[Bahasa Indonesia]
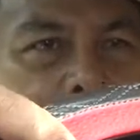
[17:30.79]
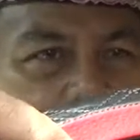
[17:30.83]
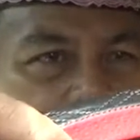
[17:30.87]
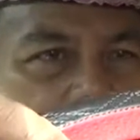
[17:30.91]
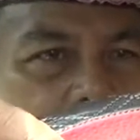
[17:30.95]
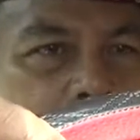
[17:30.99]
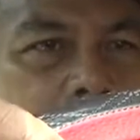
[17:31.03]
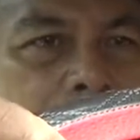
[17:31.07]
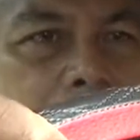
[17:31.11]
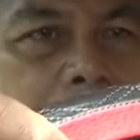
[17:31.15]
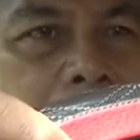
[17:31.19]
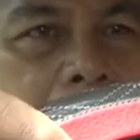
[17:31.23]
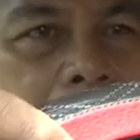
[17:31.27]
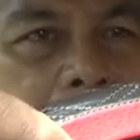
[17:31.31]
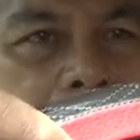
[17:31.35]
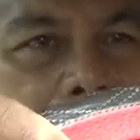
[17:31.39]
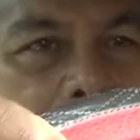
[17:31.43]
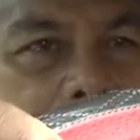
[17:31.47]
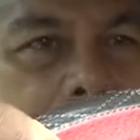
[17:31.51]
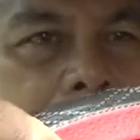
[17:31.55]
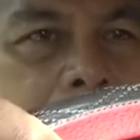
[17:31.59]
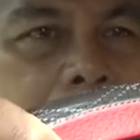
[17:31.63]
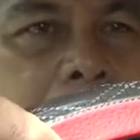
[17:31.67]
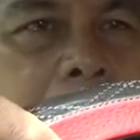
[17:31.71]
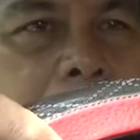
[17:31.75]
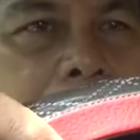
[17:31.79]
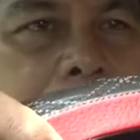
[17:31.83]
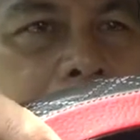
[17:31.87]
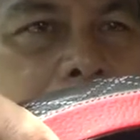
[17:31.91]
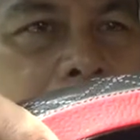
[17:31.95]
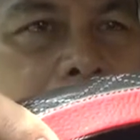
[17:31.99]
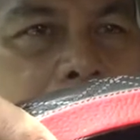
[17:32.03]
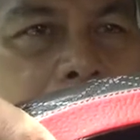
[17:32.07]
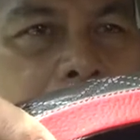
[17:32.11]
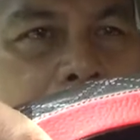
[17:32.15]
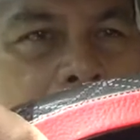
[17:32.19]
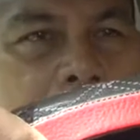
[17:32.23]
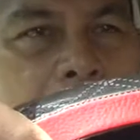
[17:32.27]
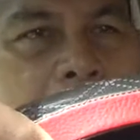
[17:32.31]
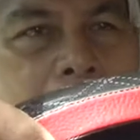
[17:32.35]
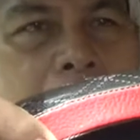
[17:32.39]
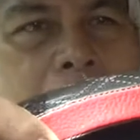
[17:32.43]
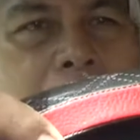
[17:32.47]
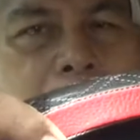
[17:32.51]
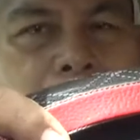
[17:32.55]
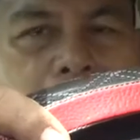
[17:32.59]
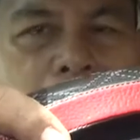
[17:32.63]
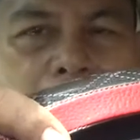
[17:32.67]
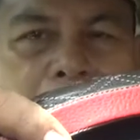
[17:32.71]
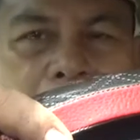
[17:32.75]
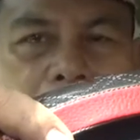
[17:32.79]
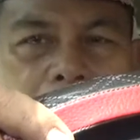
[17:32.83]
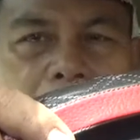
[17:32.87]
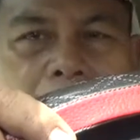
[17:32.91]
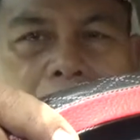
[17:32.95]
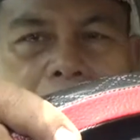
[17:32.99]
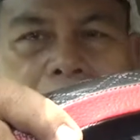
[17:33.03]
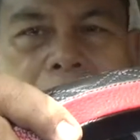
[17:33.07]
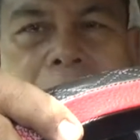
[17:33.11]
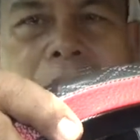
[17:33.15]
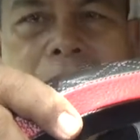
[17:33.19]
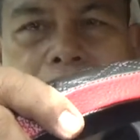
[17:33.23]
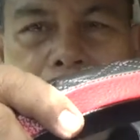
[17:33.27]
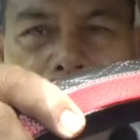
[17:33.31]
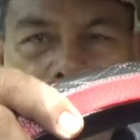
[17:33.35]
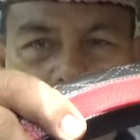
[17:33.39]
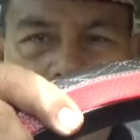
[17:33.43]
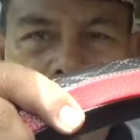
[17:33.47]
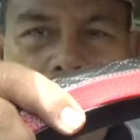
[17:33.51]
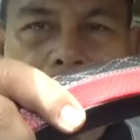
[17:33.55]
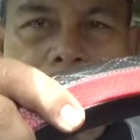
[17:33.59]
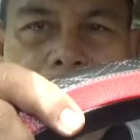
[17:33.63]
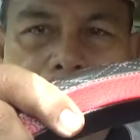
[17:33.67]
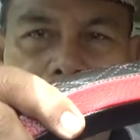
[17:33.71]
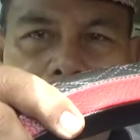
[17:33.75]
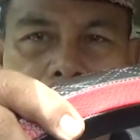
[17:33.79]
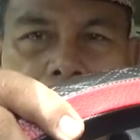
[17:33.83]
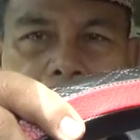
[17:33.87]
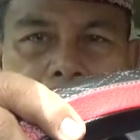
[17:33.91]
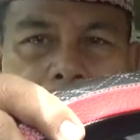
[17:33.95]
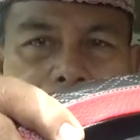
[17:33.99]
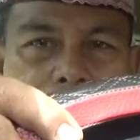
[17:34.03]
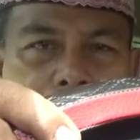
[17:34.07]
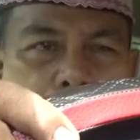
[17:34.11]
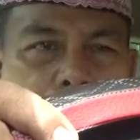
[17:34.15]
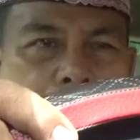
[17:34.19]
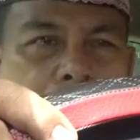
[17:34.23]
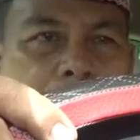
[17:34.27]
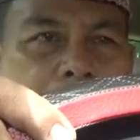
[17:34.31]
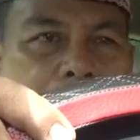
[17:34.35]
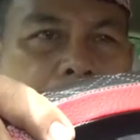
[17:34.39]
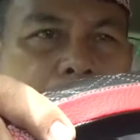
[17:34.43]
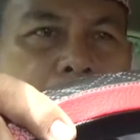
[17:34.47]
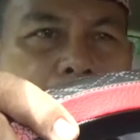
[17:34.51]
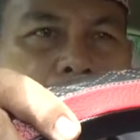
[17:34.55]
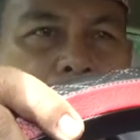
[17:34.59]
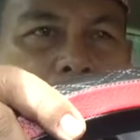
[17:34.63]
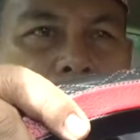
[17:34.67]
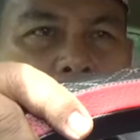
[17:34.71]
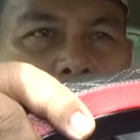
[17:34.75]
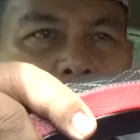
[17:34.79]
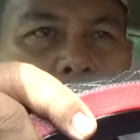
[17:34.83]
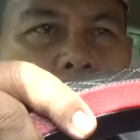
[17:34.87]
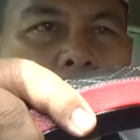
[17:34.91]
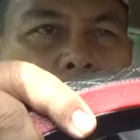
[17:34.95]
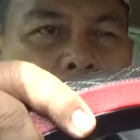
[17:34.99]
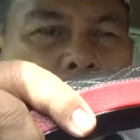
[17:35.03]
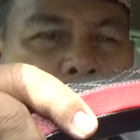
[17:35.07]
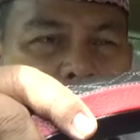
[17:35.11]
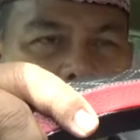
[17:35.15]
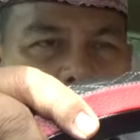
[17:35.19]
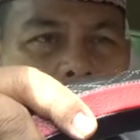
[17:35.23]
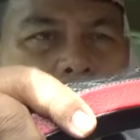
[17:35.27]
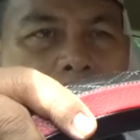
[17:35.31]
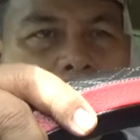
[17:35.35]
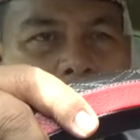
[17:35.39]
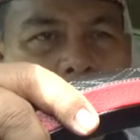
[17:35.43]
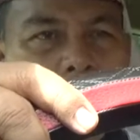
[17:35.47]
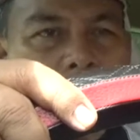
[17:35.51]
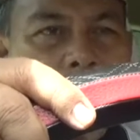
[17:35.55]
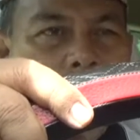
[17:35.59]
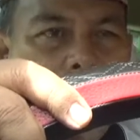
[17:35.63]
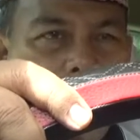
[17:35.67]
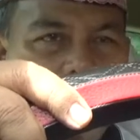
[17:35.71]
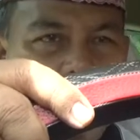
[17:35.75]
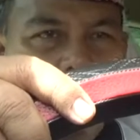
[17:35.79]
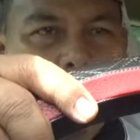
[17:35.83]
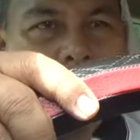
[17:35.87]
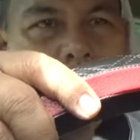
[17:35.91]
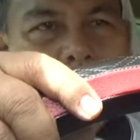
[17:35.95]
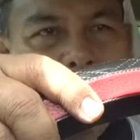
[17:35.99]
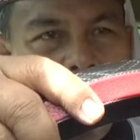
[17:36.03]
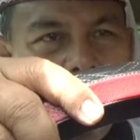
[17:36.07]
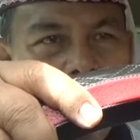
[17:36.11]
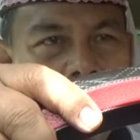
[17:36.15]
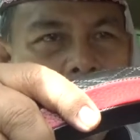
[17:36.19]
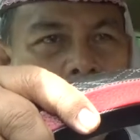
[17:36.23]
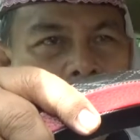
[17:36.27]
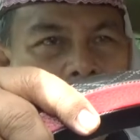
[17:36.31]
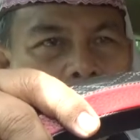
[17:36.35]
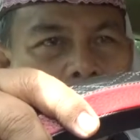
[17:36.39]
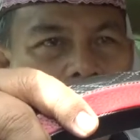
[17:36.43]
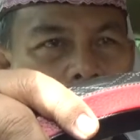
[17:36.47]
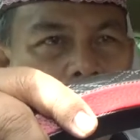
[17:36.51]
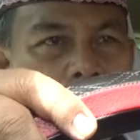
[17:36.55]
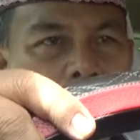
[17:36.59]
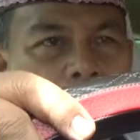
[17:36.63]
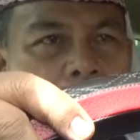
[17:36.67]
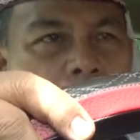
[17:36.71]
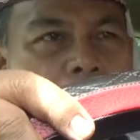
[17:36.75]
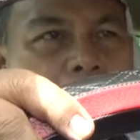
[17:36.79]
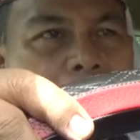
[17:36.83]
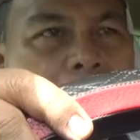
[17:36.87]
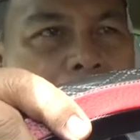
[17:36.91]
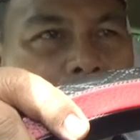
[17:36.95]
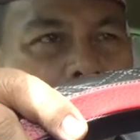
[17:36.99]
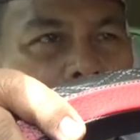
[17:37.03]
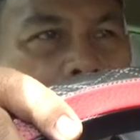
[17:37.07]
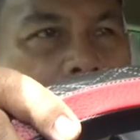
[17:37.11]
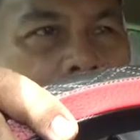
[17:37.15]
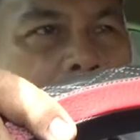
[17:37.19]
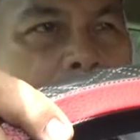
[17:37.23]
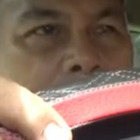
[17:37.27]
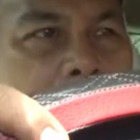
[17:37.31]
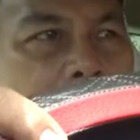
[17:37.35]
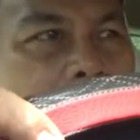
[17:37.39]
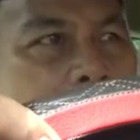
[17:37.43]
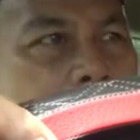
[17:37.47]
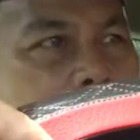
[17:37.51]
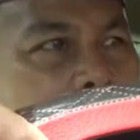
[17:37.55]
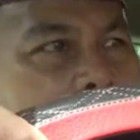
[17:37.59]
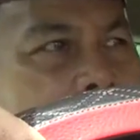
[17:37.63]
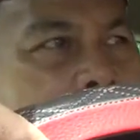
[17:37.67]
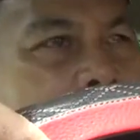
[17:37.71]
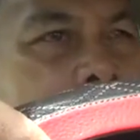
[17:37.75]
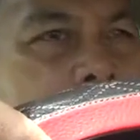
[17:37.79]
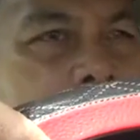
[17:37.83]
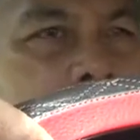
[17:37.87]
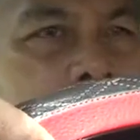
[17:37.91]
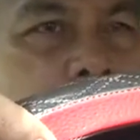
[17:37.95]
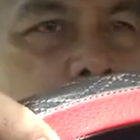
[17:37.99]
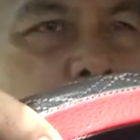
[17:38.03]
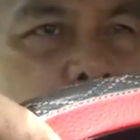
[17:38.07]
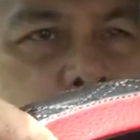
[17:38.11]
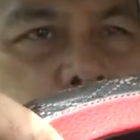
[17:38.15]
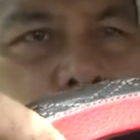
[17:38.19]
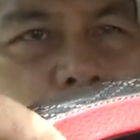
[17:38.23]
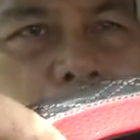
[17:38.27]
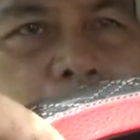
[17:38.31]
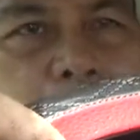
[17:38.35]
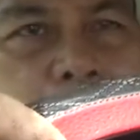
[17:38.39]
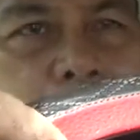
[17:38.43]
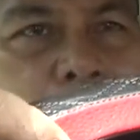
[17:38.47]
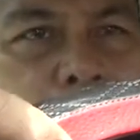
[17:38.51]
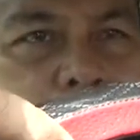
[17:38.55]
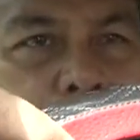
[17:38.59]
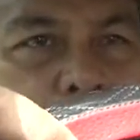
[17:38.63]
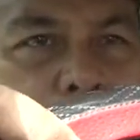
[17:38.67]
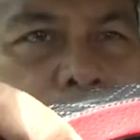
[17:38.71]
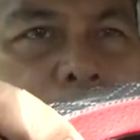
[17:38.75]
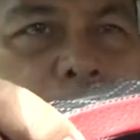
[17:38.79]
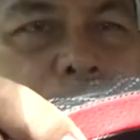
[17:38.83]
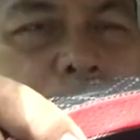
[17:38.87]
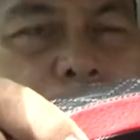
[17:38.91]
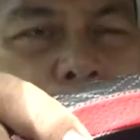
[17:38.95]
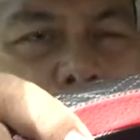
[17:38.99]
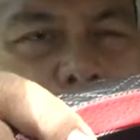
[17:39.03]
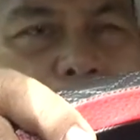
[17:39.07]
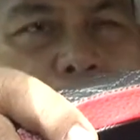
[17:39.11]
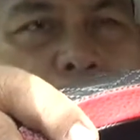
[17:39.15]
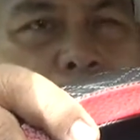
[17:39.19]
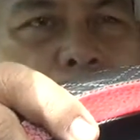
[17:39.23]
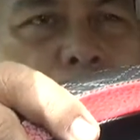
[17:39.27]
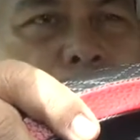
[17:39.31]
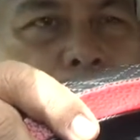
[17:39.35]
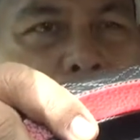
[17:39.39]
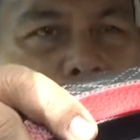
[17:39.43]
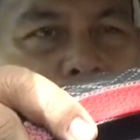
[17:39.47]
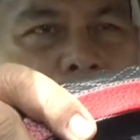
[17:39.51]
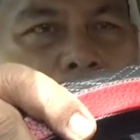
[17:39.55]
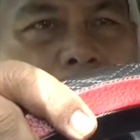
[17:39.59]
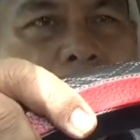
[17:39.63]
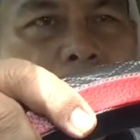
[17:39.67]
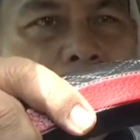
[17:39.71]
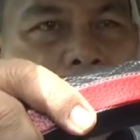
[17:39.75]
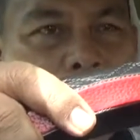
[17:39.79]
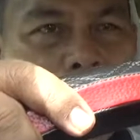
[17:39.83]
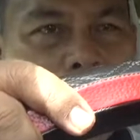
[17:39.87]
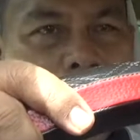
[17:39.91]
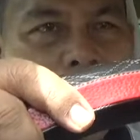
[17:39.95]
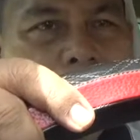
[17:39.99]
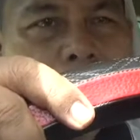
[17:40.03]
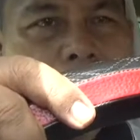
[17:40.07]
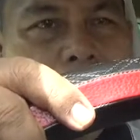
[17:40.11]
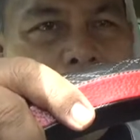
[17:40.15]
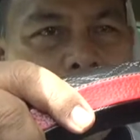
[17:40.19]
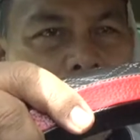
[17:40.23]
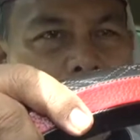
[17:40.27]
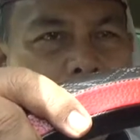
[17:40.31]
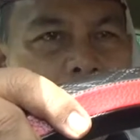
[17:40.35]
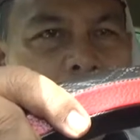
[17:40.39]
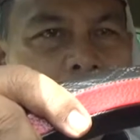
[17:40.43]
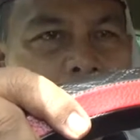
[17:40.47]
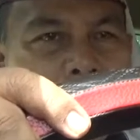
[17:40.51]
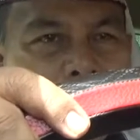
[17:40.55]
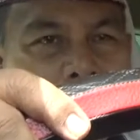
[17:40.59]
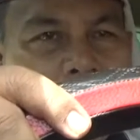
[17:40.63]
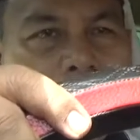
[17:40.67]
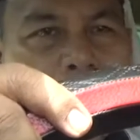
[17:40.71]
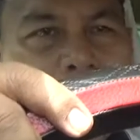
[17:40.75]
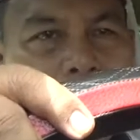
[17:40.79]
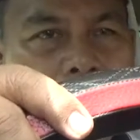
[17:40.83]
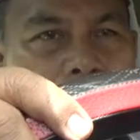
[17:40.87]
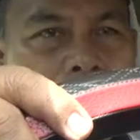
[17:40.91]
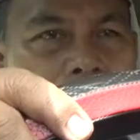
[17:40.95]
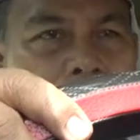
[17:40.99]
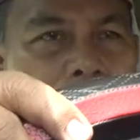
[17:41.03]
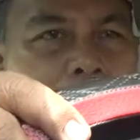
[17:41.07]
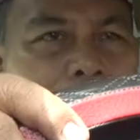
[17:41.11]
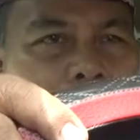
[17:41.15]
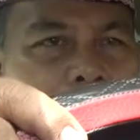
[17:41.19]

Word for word: Menahan diri adalah sementara. Seperti orang berpuasa di bulan Ramadan. Menahan diri itu menunggu pukul 6 lewat sekian